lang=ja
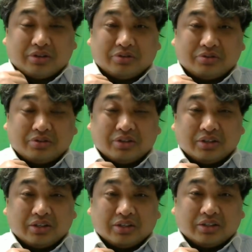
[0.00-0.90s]
は
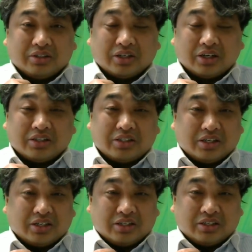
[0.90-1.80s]

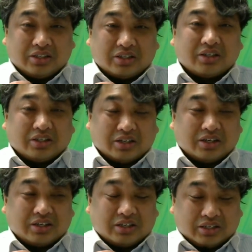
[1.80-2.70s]
7000円だからね